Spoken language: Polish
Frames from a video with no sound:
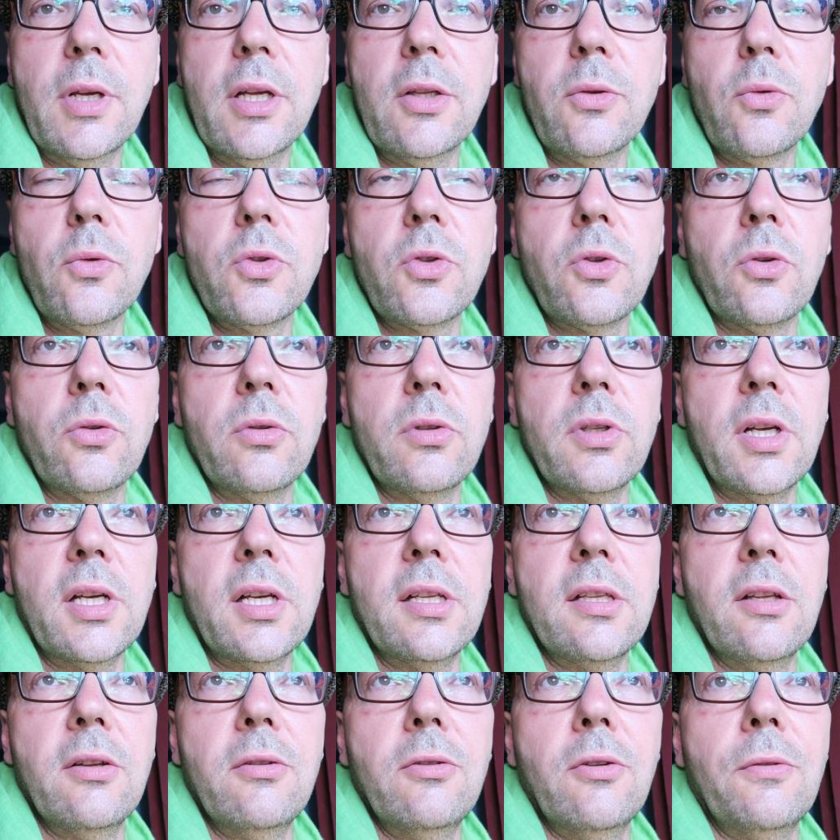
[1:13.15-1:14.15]
nie, tu stąd
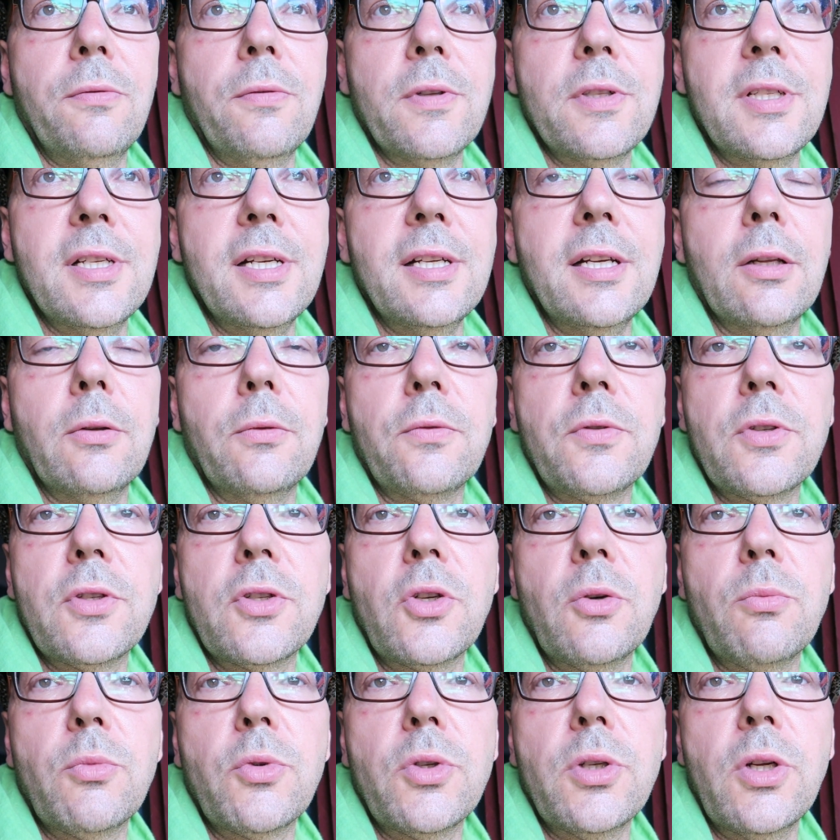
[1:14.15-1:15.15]
takie dowodzenia, tu
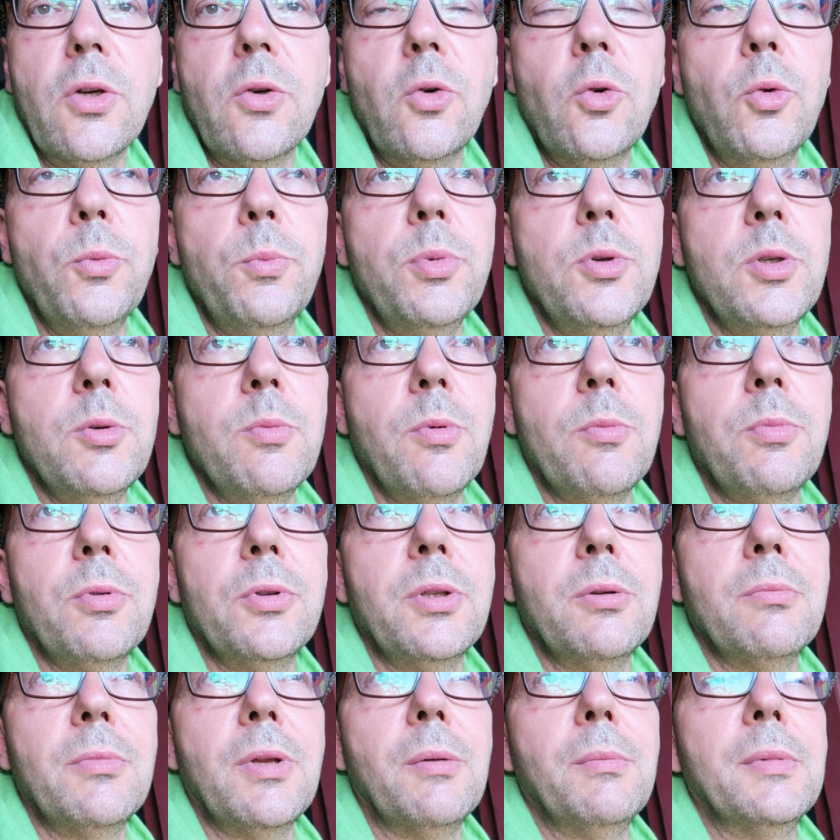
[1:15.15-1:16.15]
wszystko można kupić, bo
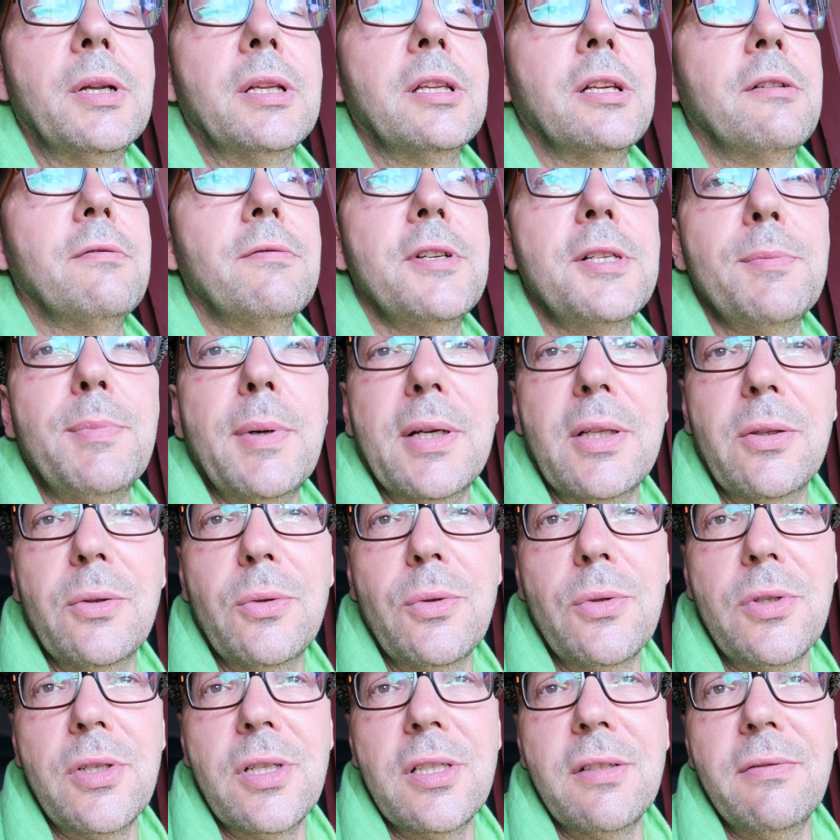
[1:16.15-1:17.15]
potem tam na tych wyspach to
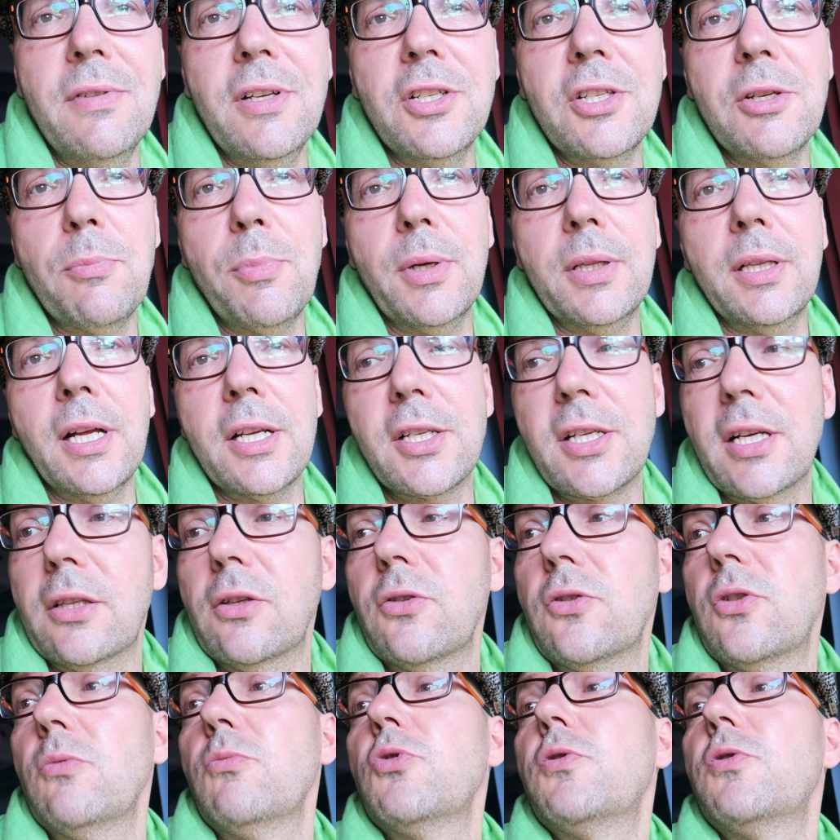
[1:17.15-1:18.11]
już jest, wiecie, padaczka, to